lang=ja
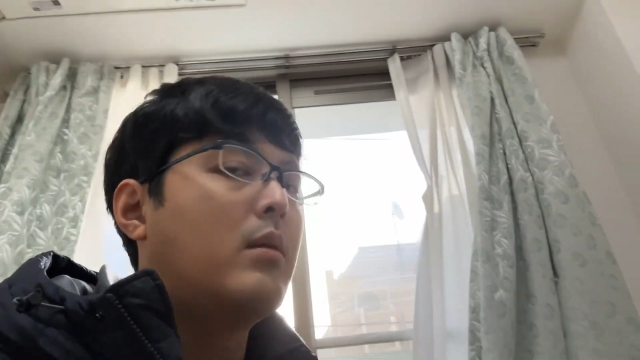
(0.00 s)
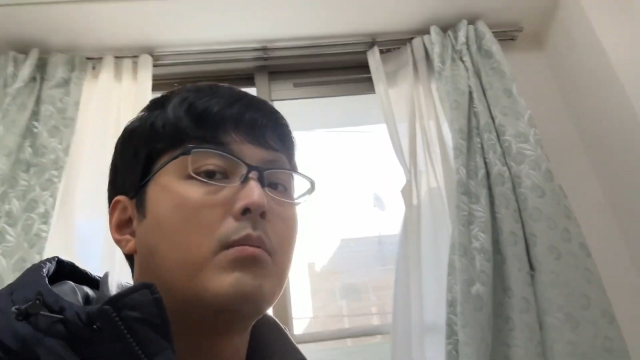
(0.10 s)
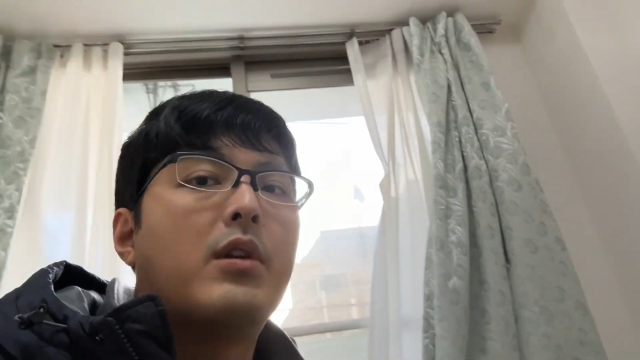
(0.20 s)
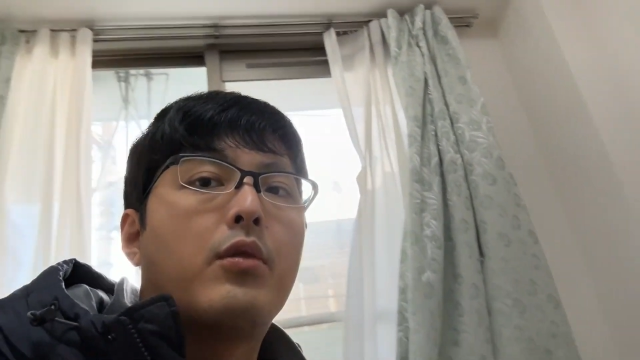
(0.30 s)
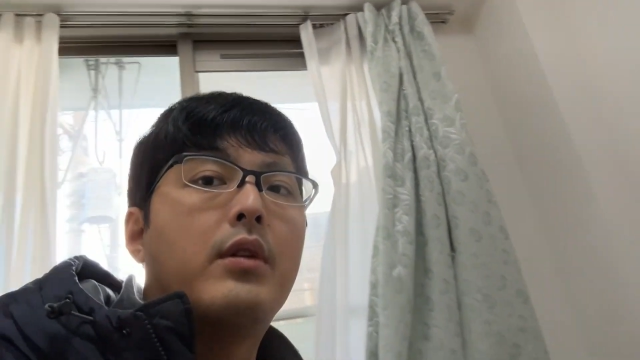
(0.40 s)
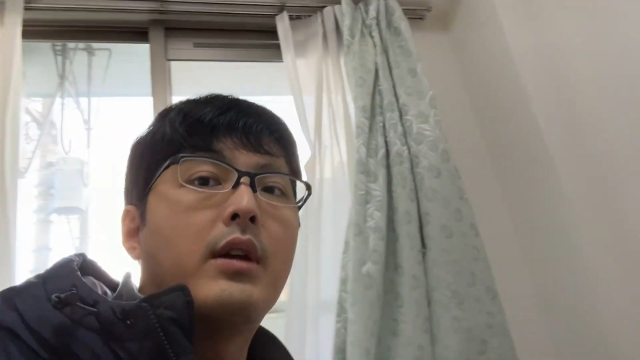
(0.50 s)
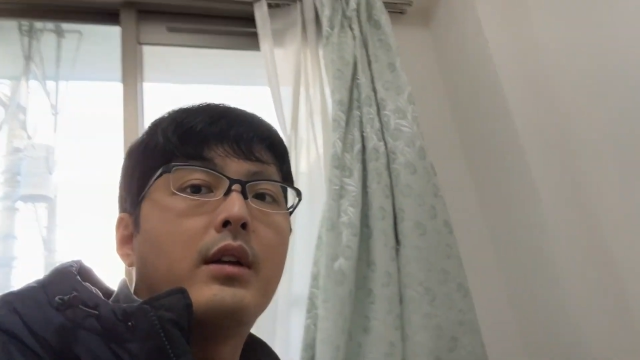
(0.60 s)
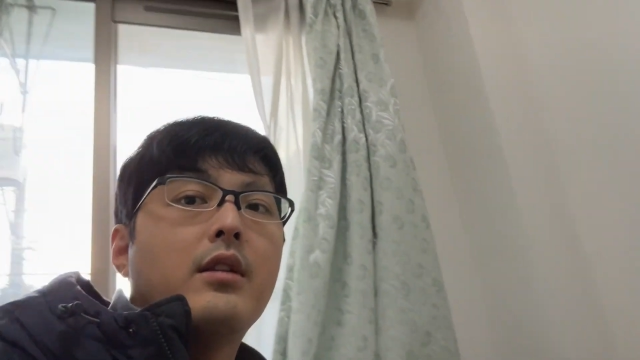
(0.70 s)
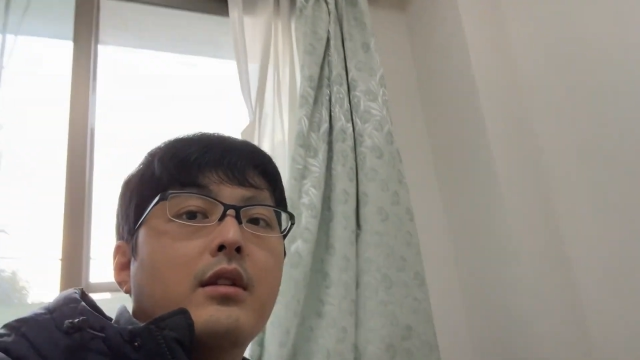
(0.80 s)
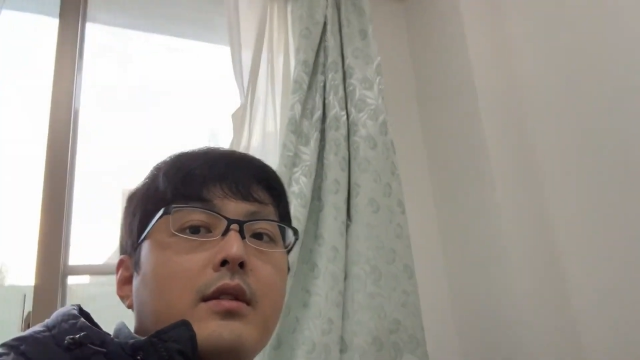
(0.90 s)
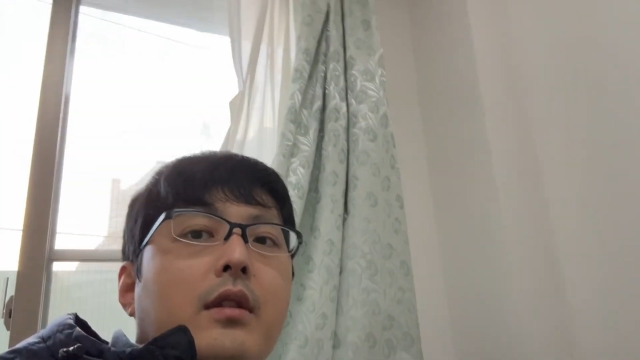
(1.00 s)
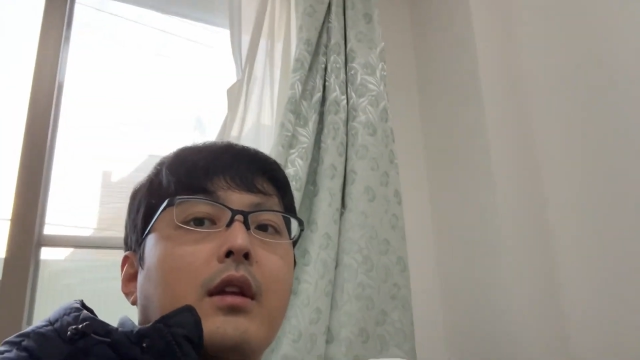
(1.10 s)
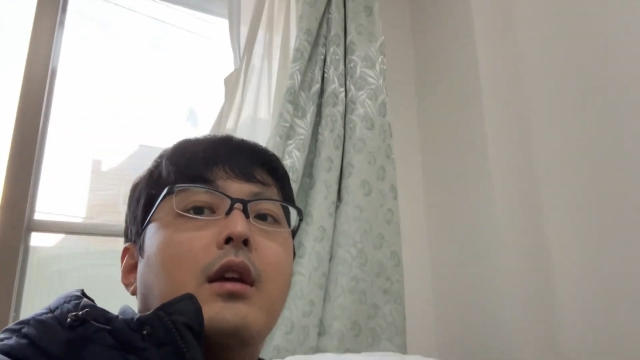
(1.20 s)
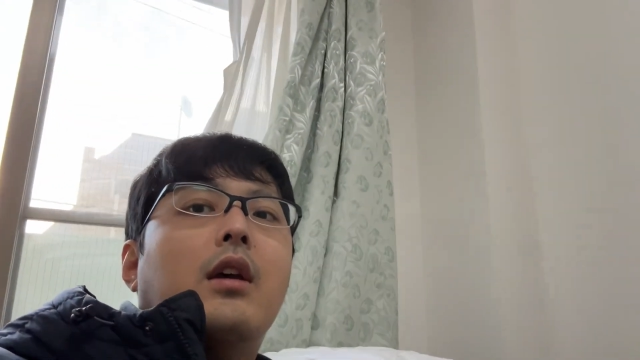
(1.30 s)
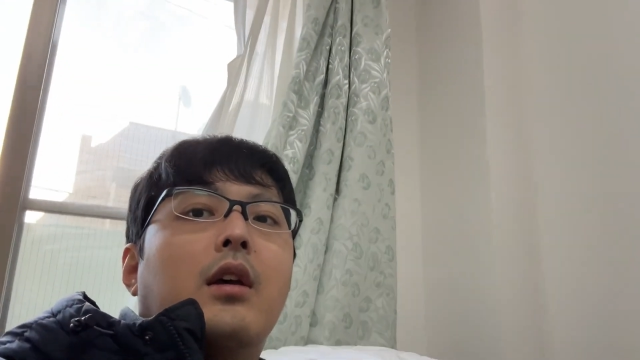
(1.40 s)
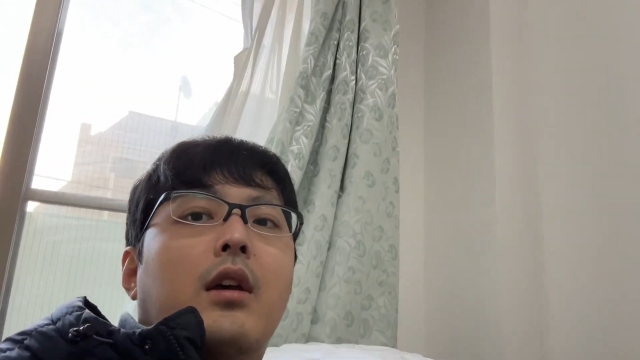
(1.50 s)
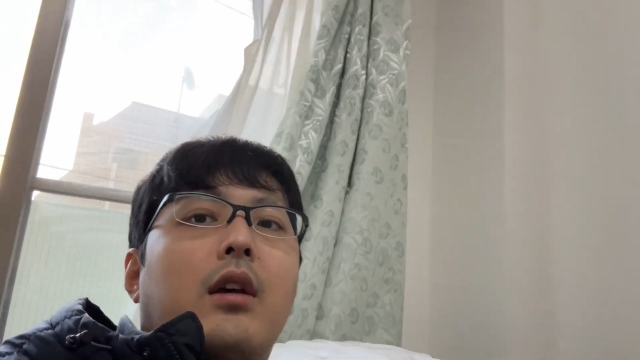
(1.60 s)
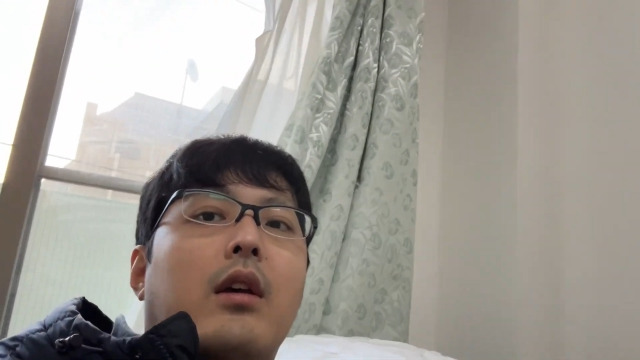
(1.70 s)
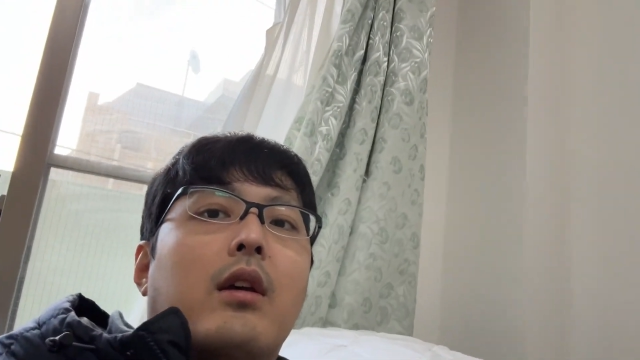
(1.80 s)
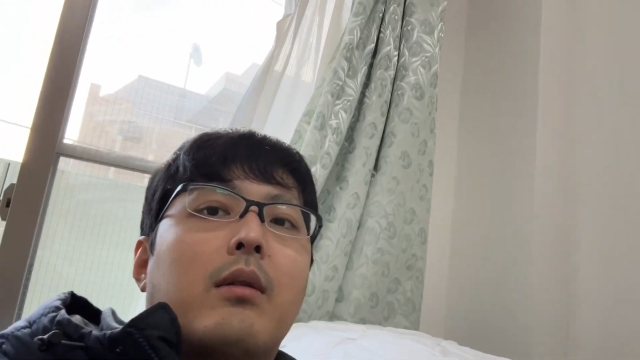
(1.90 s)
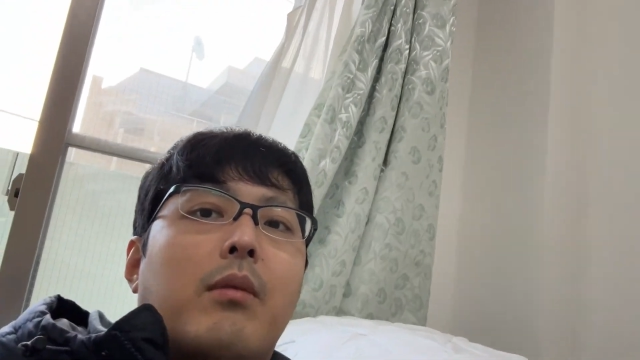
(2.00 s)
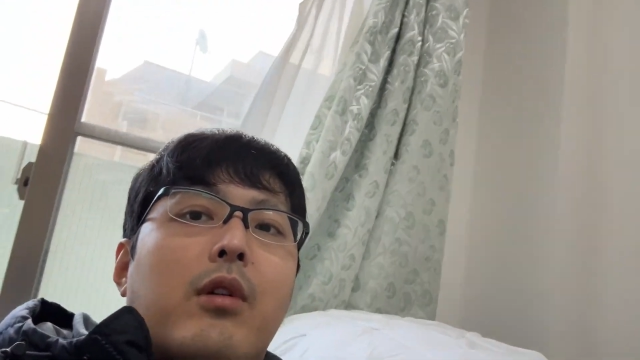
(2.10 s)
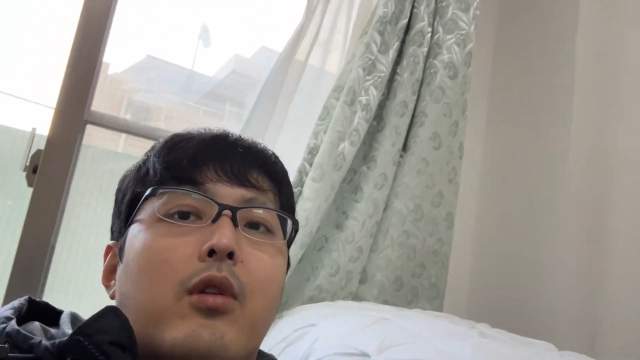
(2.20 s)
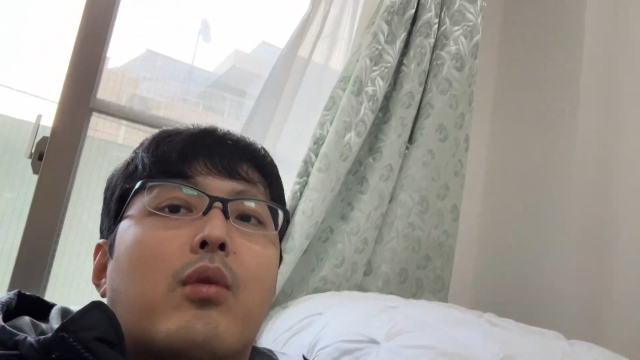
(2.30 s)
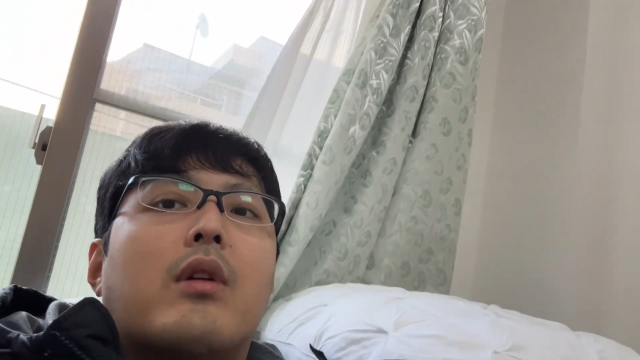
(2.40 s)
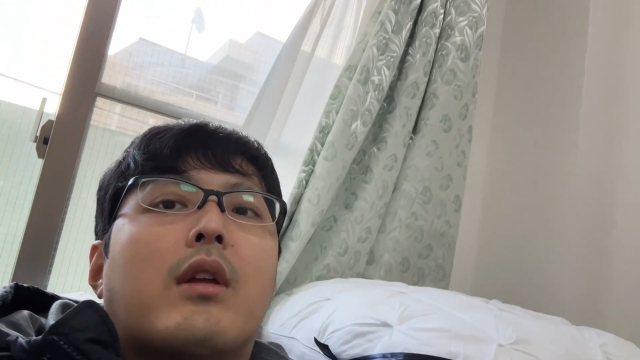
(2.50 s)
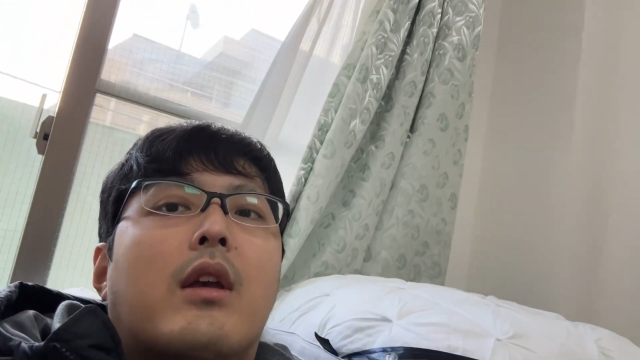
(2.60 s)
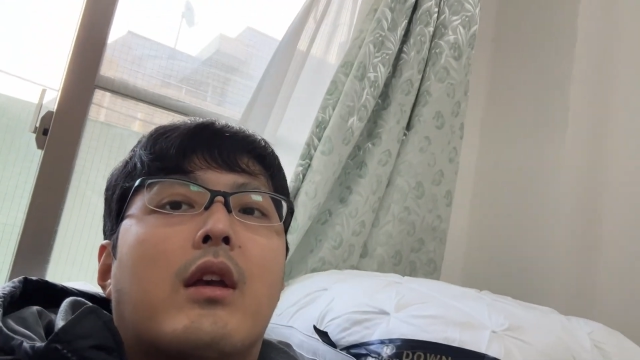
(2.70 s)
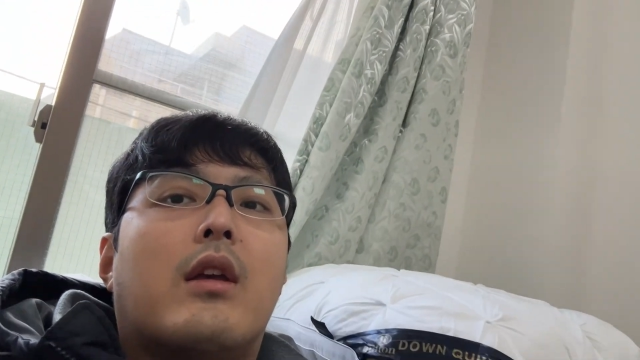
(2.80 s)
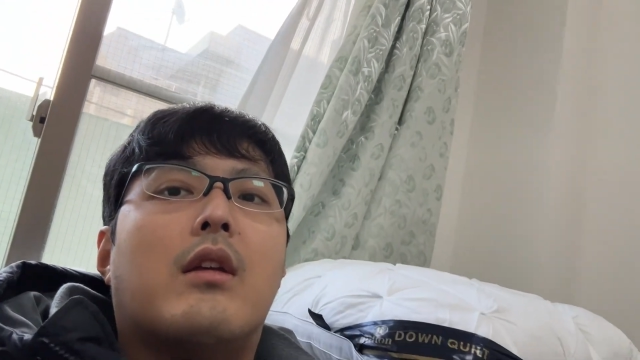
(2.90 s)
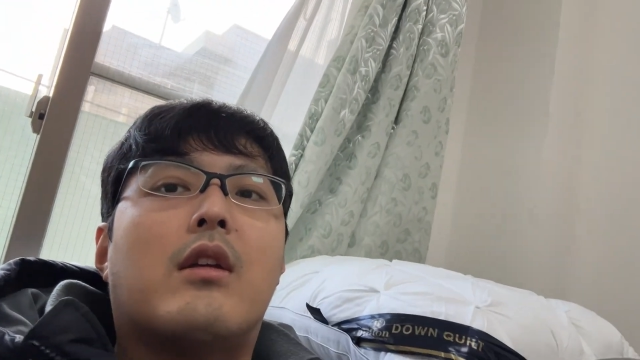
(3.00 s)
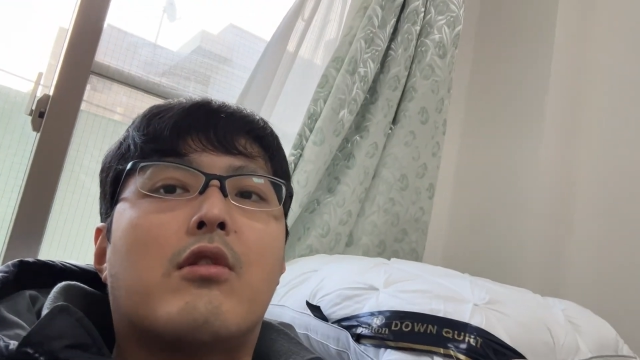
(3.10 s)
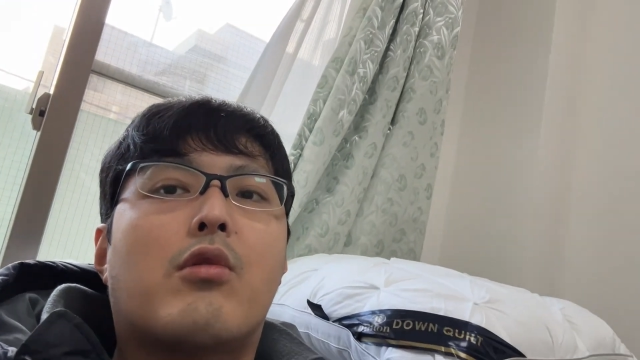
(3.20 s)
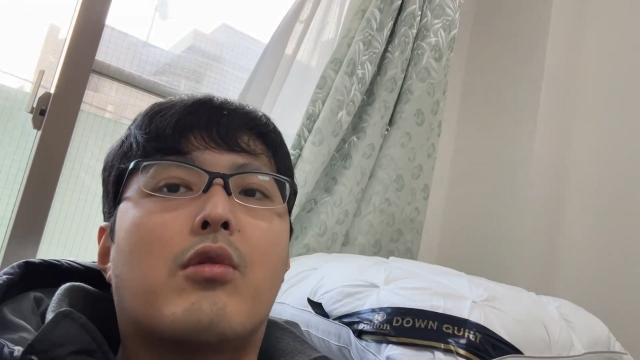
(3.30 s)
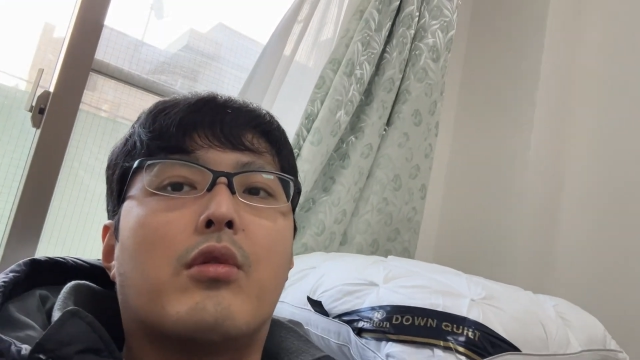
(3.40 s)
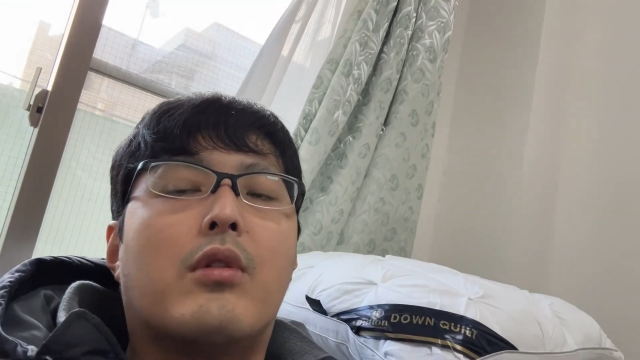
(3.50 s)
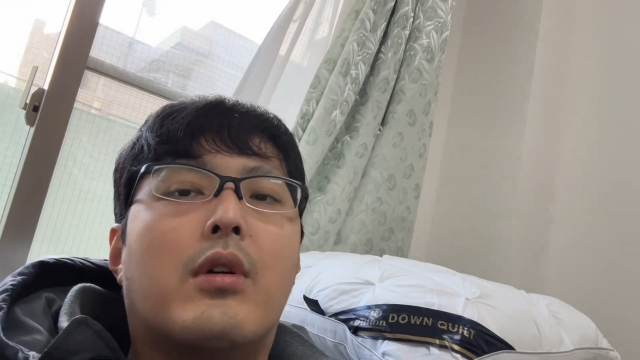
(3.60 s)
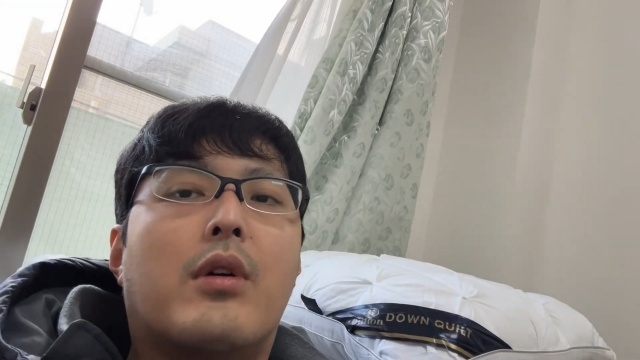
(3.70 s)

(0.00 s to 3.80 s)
まあそんな感じですねまあ今日はね、えー、ちょっと